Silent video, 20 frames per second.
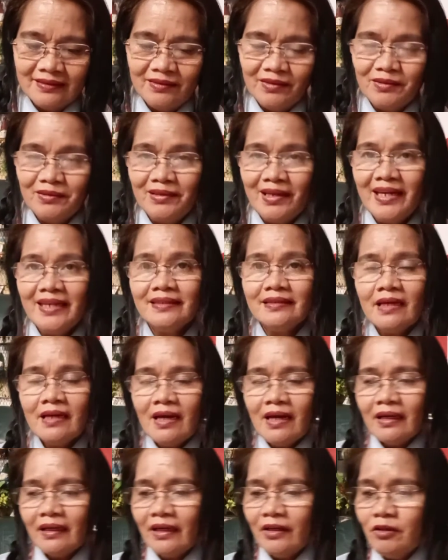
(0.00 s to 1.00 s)
Alright?
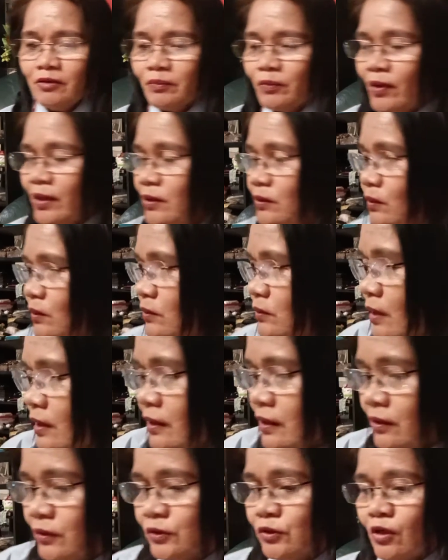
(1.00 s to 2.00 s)
Ngayon po ay
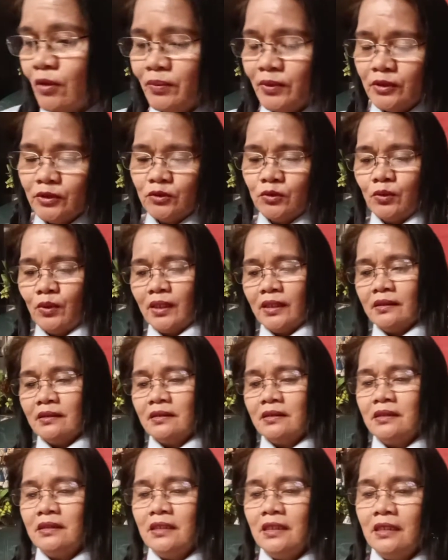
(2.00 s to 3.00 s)
uh, October
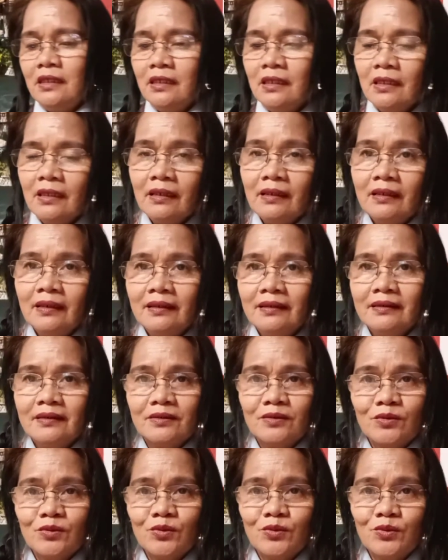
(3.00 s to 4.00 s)
20,
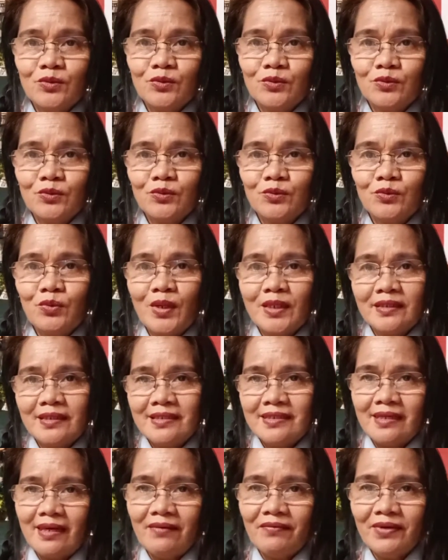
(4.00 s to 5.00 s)
uh,
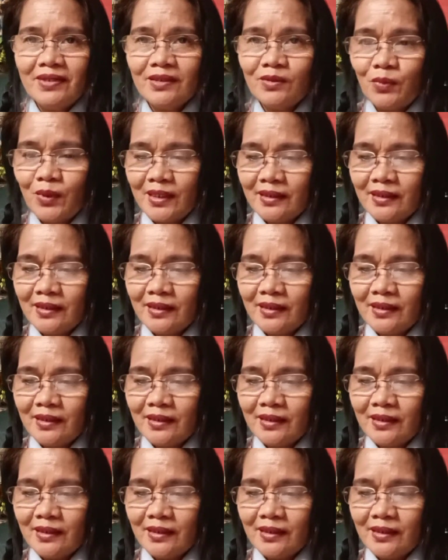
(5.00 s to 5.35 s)
27,